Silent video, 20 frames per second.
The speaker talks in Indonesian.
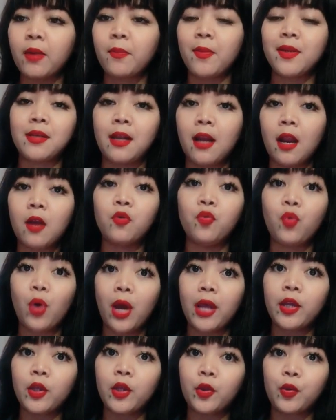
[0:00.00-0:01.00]
masa lalu
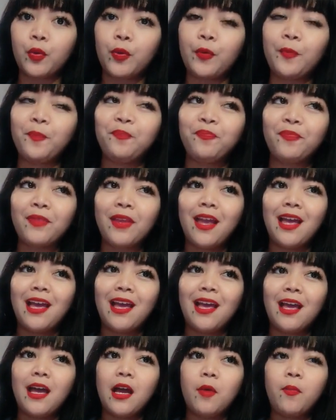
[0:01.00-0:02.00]
kayak gitu.
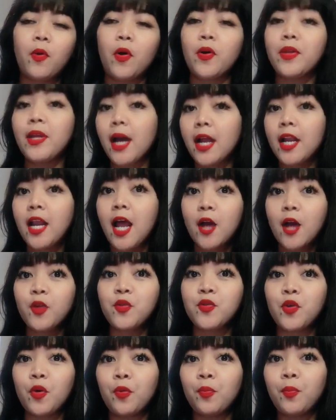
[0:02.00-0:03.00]
Pokoknya kalian harus
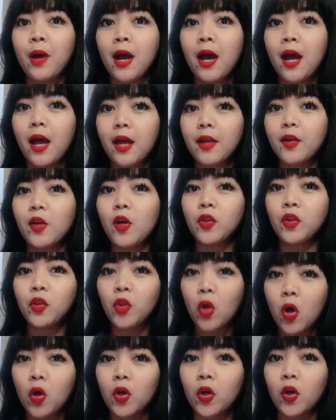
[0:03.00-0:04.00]
coba
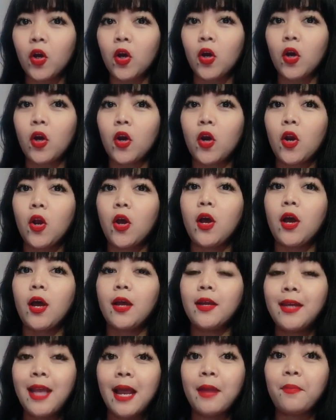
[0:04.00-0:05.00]
nonton
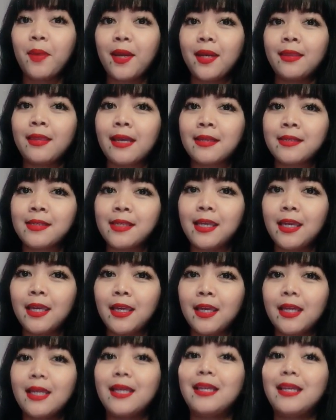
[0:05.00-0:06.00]
dan
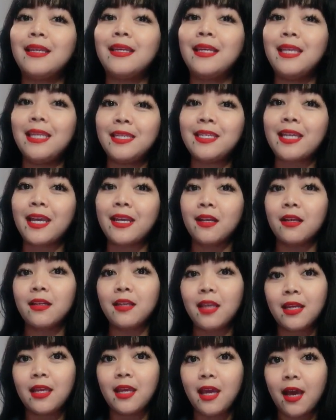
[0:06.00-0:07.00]
meditasi di
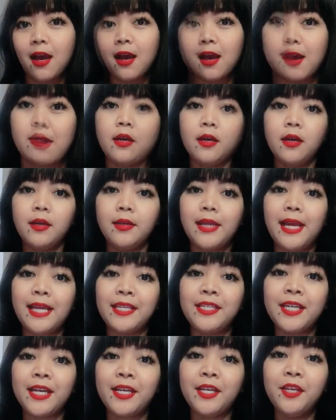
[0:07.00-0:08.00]
channelnya dia. Nah,
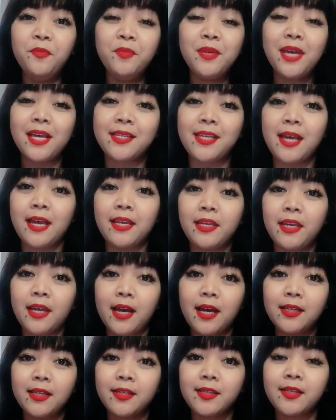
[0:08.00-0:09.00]
jadi
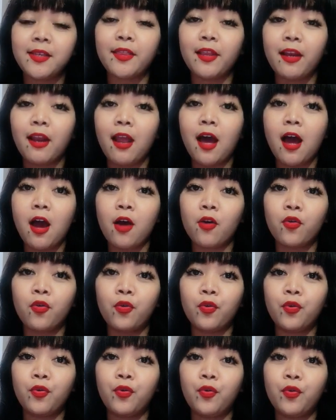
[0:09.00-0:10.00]
biasanya setelah
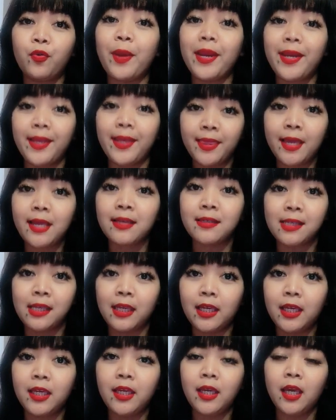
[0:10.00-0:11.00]
aku
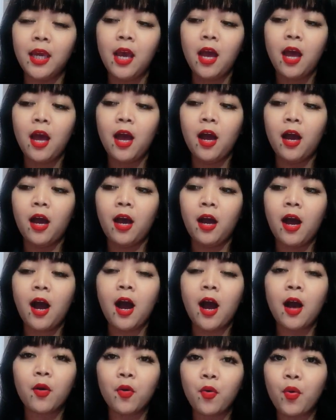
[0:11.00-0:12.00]
meditasi, eh,
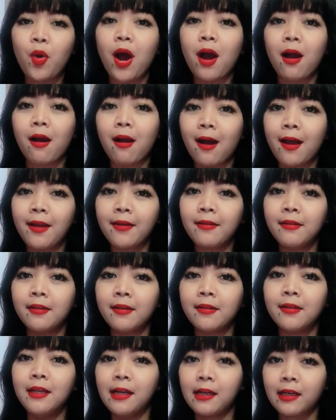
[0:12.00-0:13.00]
aku akan
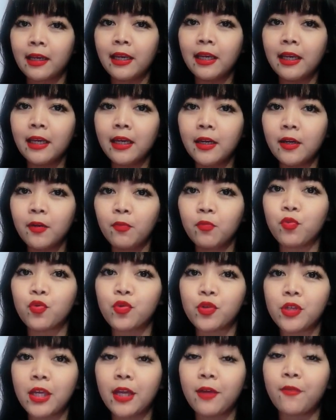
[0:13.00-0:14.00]
ngedengerin musik